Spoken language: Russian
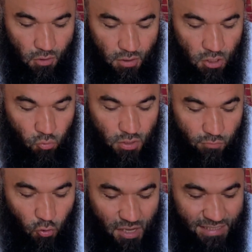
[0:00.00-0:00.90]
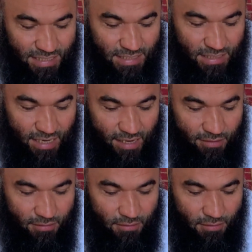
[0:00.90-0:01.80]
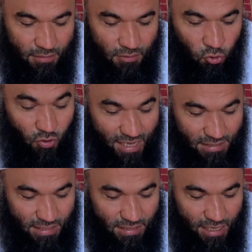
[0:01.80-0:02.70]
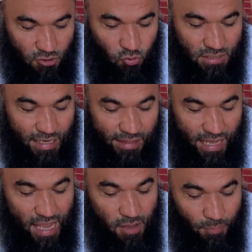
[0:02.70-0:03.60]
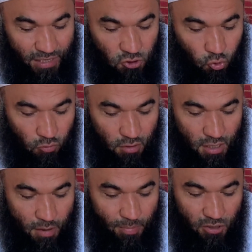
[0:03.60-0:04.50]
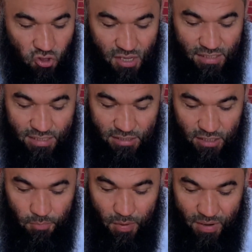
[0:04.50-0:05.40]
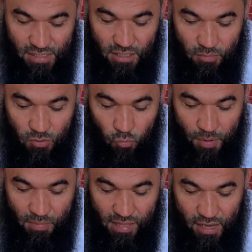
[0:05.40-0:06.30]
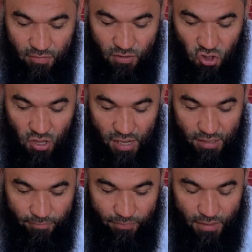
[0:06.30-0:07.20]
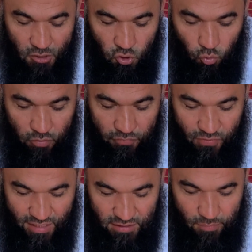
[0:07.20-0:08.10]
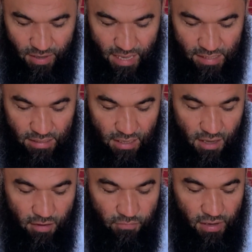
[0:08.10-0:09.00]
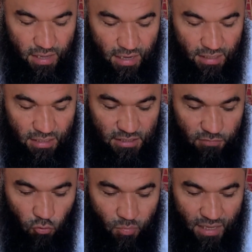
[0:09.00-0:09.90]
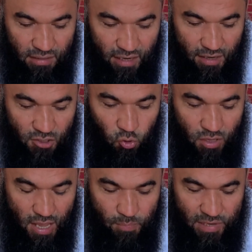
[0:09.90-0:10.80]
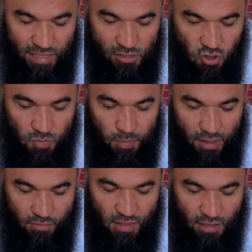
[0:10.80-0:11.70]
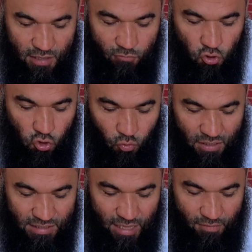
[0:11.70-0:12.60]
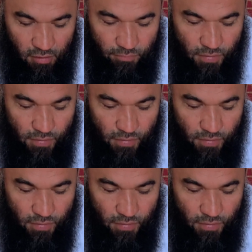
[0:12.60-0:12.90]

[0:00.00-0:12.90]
И у него есть сестра, но есть сестра, то есть родная или по отцу. Положение сестры по матери мы упоминали в начале суры в 12 аяте. Фаляганыс фуматара, кто ей принадлежит половина того, что он оставил.